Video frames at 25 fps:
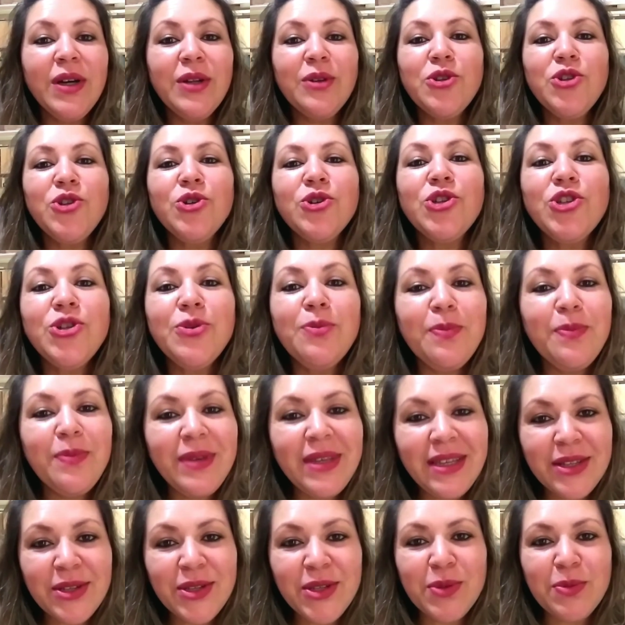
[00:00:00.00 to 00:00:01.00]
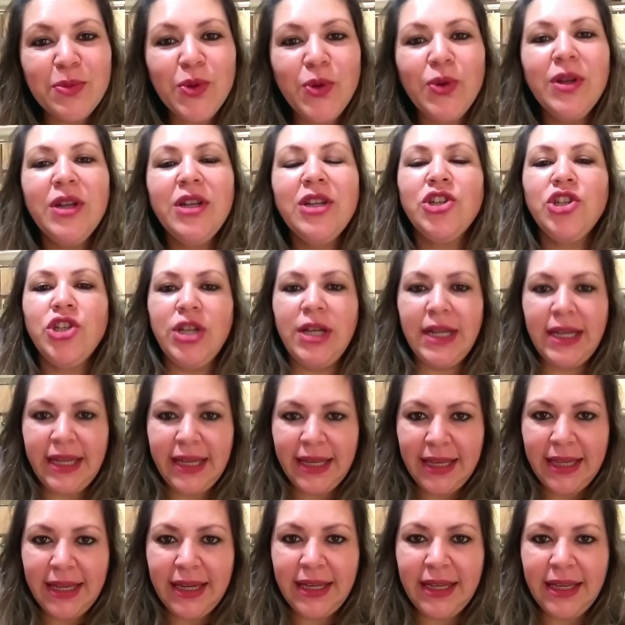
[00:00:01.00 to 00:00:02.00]
ano de otimismo, de
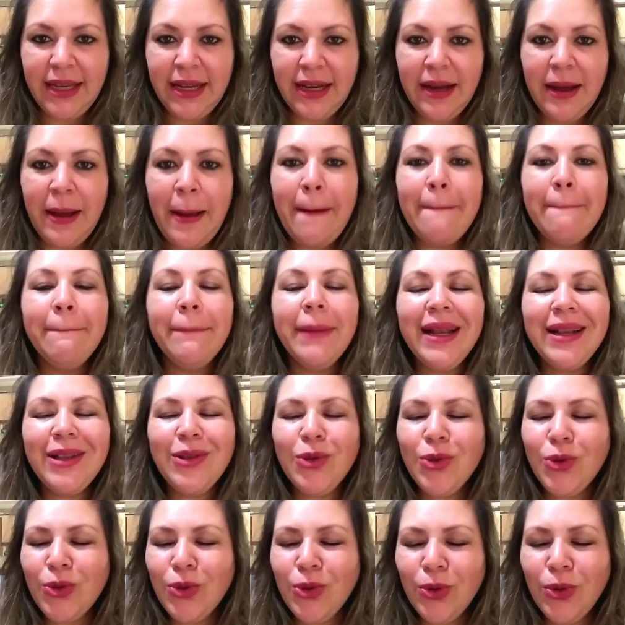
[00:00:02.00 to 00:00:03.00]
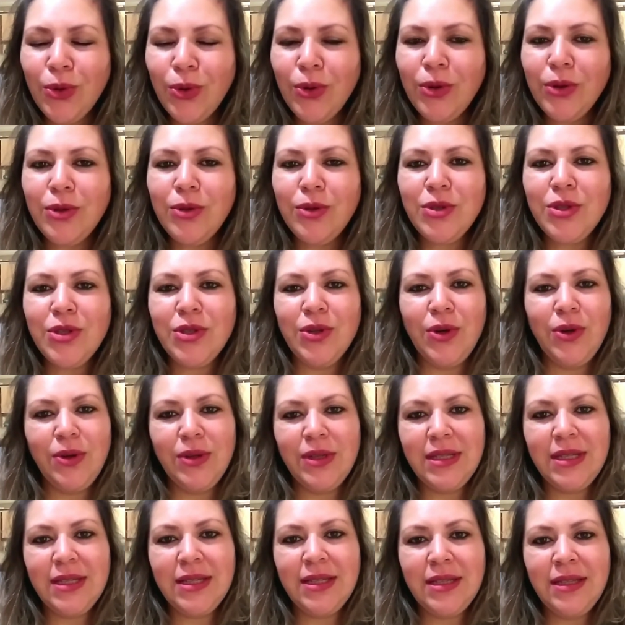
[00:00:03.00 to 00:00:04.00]
alegria para todos
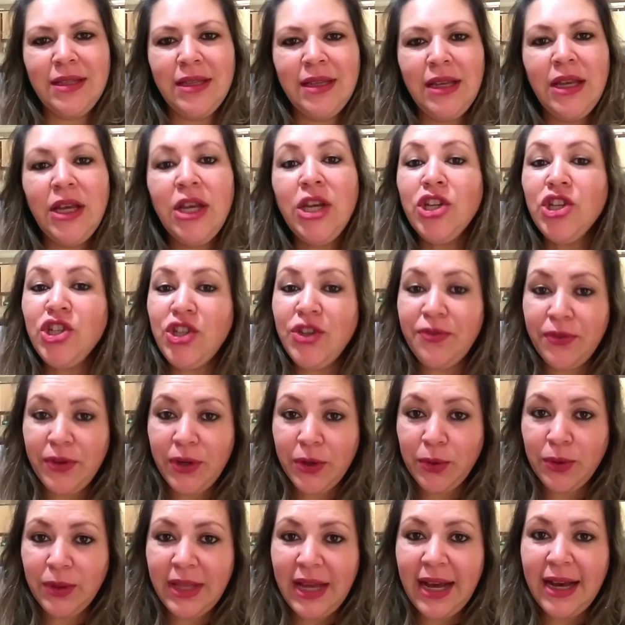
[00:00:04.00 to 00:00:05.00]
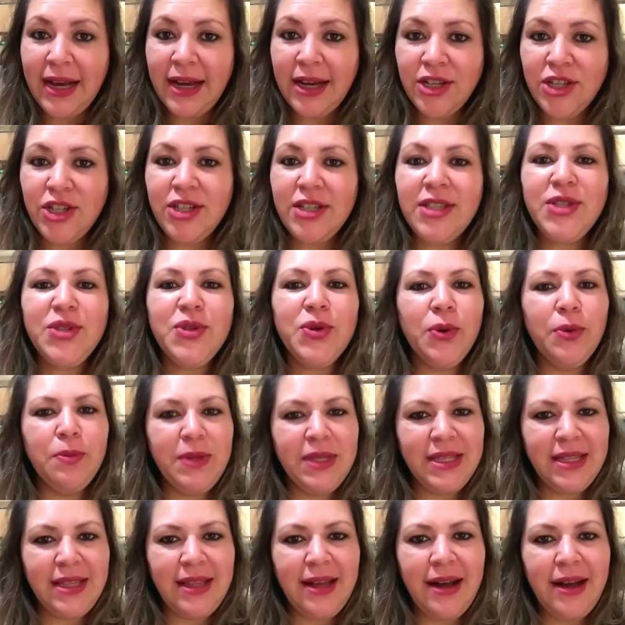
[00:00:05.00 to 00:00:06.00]
nós. Dificuldades,
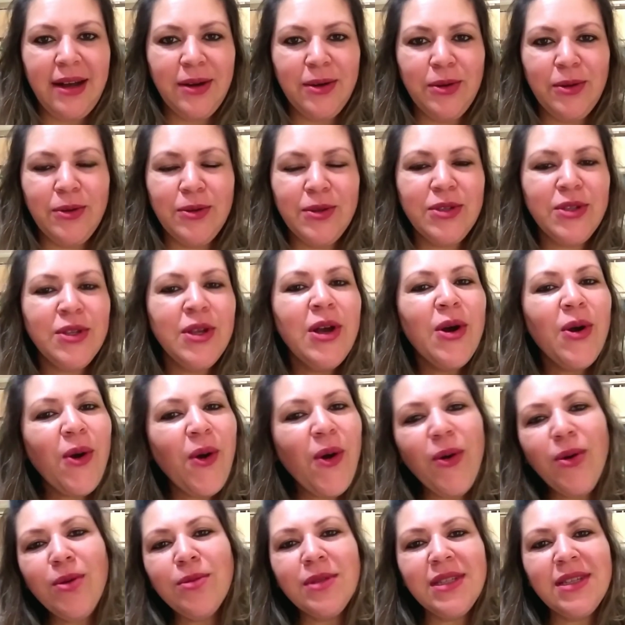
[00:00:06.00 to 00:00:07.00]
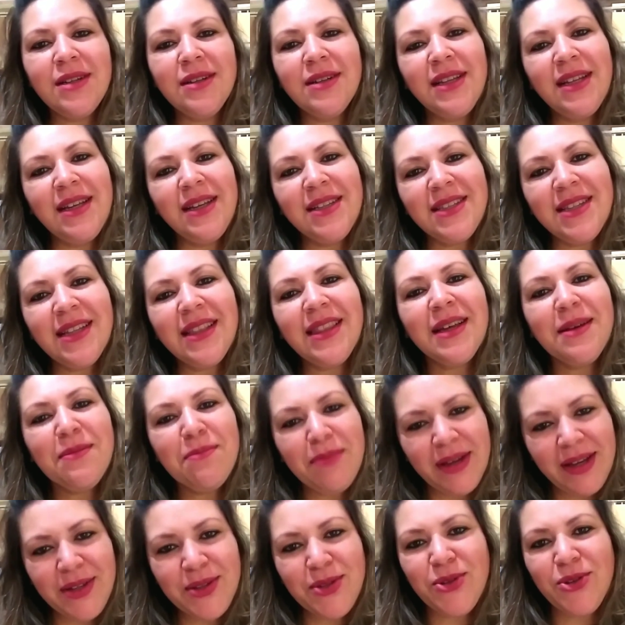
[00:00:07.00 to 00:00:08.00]
obstáculos, com certeza
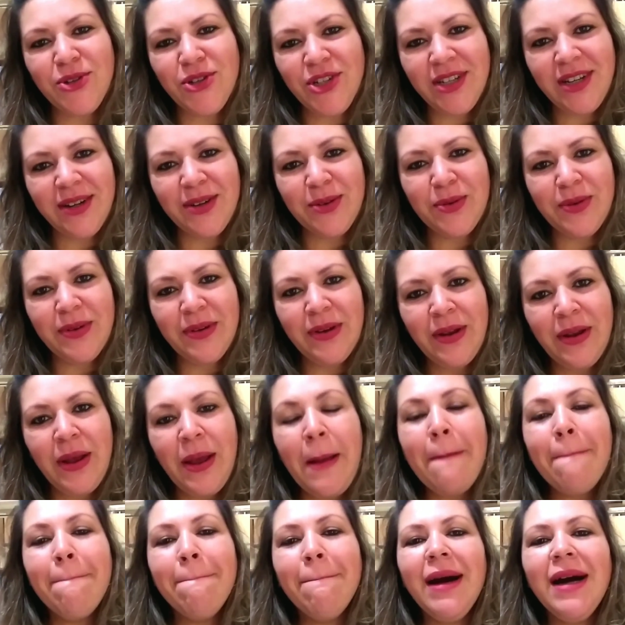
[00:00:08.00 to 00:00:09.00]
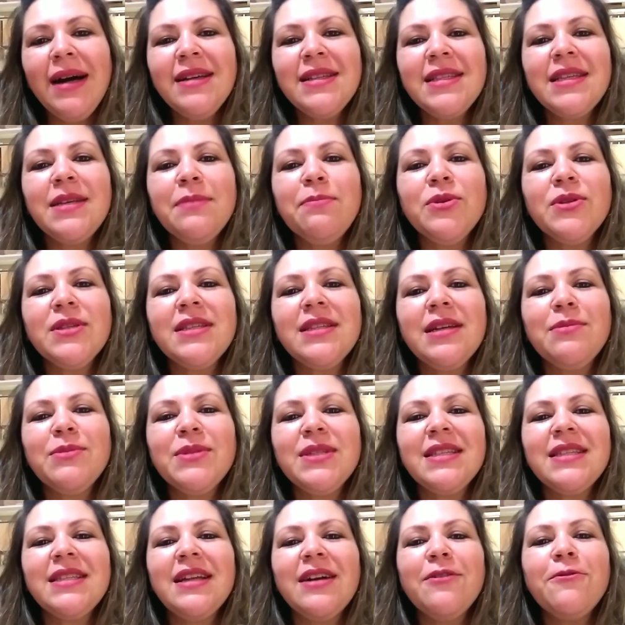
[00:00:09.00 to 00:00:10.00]
também surgirão, mas que possamos
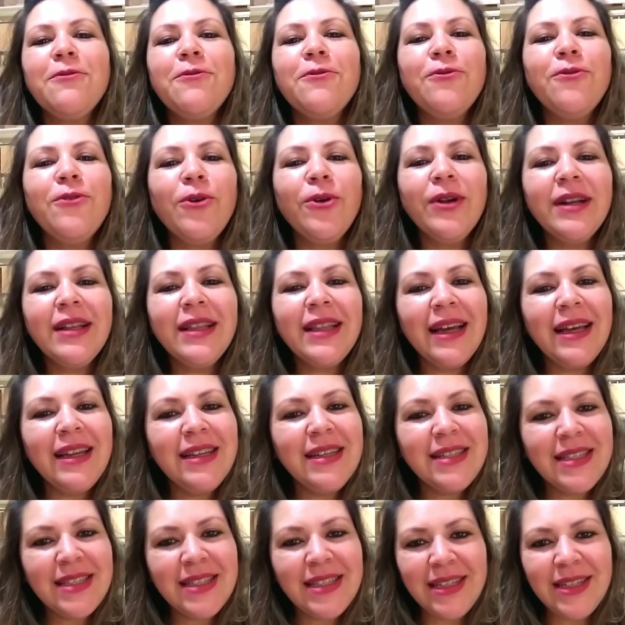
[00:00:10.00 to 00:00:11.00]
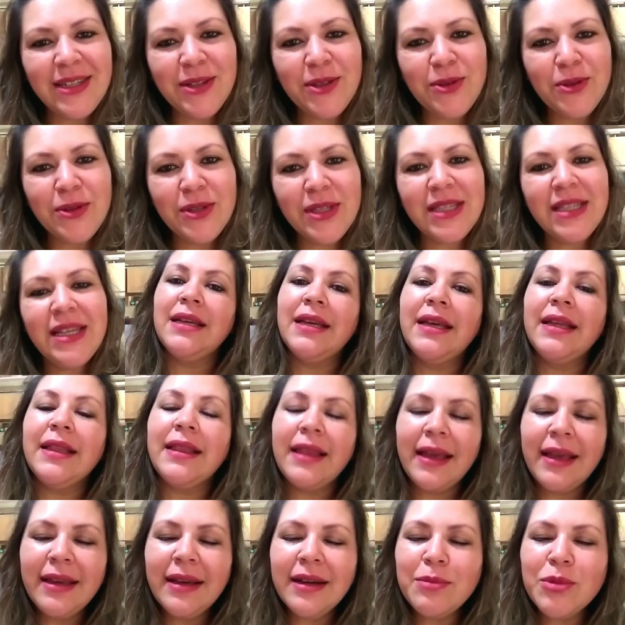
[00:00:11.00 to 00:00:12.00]
estar fortalecidos, que
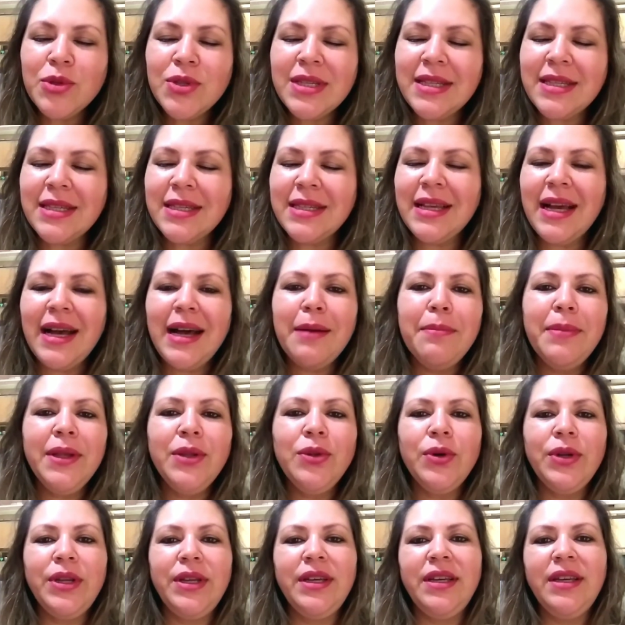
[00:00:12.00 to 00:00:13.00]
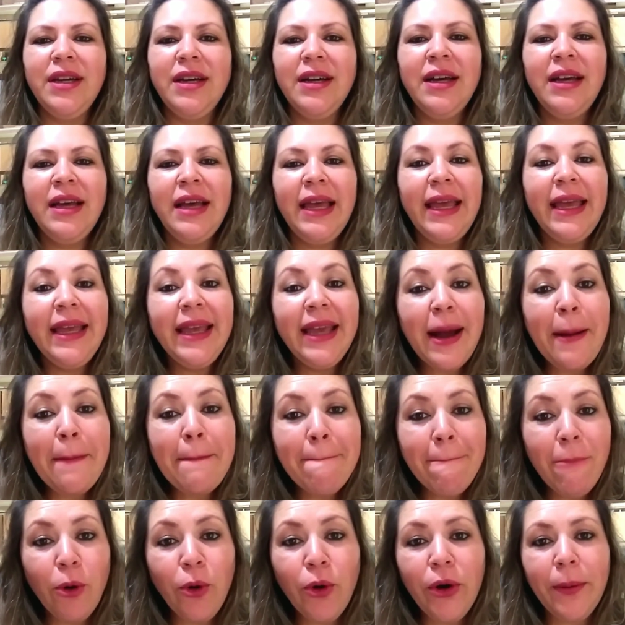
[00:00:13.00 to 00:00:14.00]
tenhamos sabedoria e
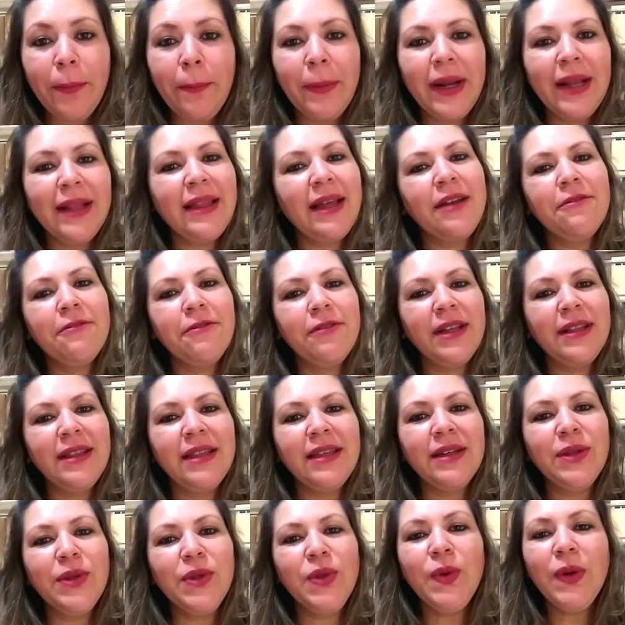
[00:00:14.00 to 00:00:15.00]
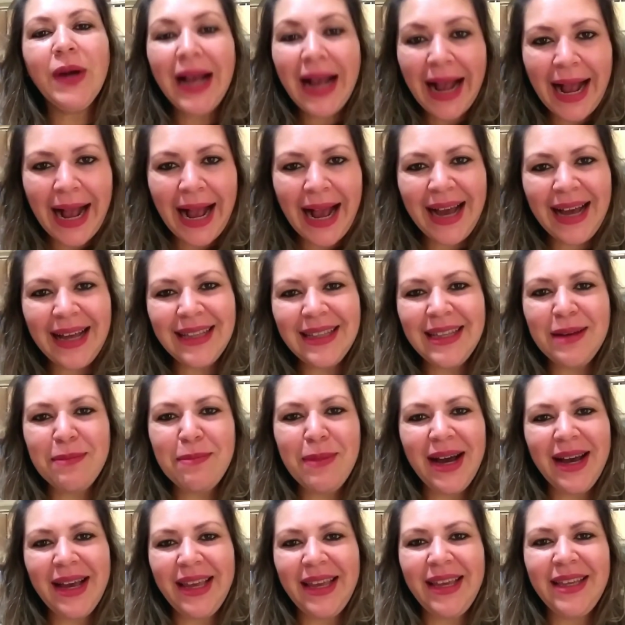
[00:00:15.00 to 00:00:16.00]
amor para estar tá enfrentando cada
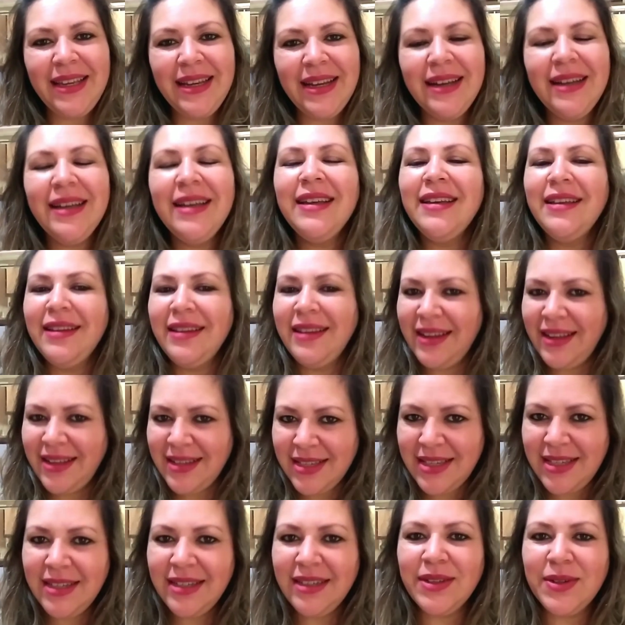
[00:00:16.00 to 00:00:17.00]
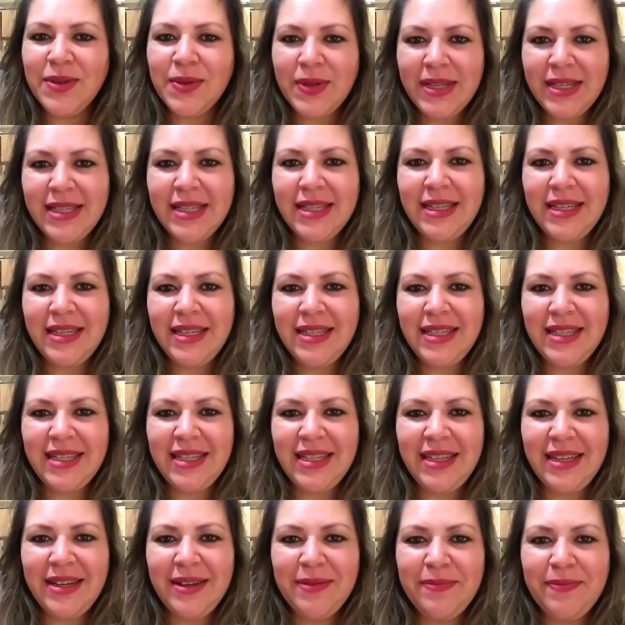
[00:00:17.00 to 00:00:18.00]
barreira nesse ano que se
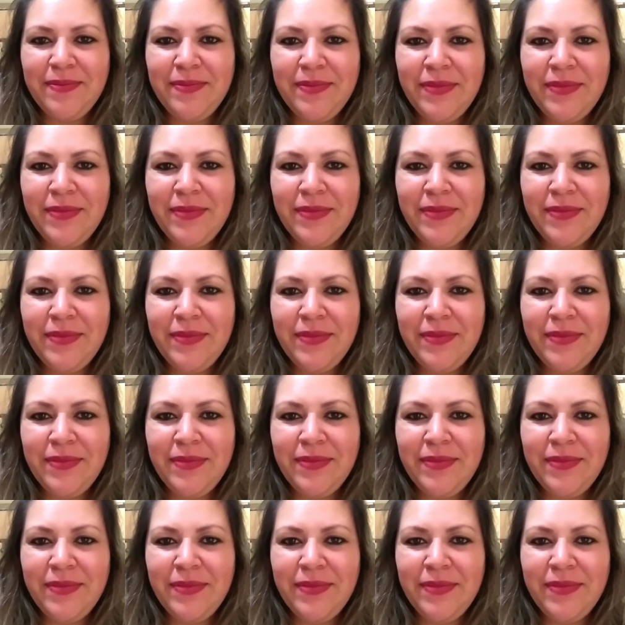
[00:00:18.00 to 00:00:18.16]
inicia.